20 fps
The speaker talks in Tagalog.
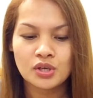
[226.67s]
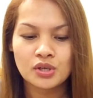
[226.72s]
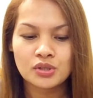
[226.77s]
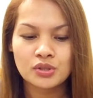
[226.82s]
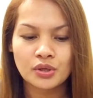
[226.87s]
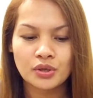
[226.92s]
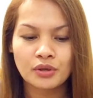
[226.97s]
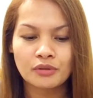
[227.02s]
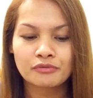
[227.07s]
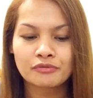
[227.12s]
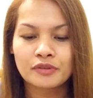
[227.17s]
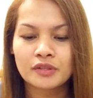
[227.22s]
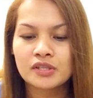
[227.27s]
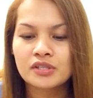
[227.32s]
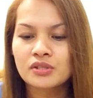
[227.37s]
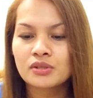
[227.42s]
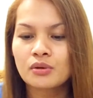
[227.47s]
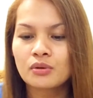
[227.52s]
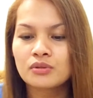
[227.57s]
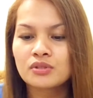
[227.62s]
So, yung
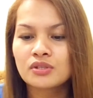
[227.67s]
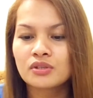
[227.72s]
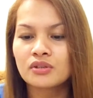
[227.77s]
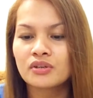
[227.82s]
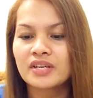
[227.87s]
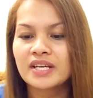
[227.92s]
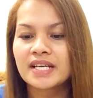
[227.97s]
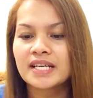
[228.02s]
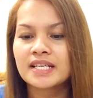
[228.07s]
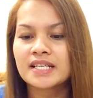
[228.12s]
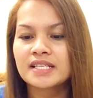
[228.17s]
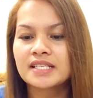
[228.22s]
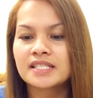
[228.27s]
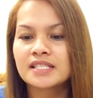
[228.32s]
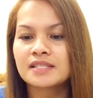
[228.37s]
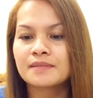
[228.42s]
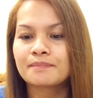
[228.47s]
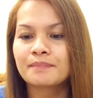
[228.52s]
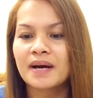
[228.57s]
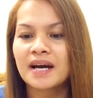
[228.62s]
first dose ko
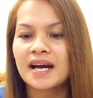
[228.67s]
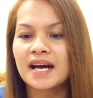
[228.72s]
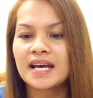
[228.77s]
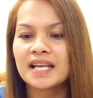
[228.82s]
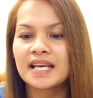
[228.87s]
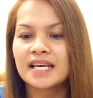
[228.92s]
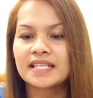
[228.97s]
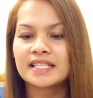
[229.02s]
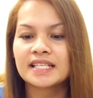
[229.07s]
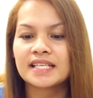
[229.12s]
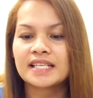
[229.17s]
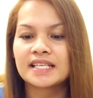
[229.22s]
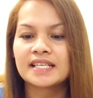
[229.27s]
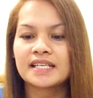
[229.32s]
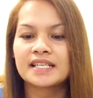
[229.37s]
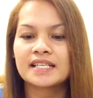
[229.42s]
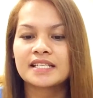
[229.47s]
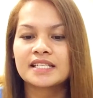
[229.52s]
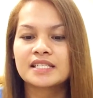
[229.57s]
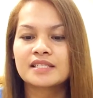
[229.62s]
is, pangalan
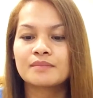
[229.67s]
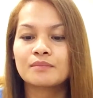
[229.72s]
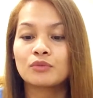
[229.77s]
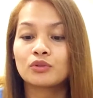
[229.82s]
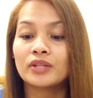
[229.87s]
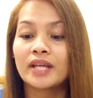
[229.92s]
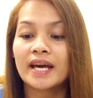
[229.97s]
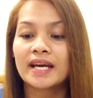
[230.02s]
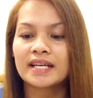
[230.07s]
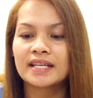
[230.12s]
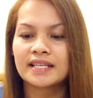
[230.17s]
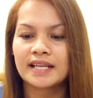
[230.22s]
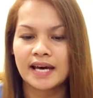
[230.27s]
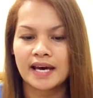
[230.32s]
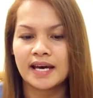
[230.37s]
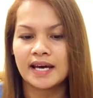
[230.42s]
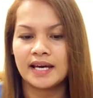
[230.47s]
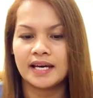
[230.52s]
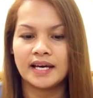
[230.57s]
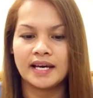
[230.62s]
is
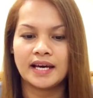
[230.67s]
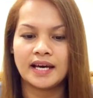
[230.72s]
Moderna.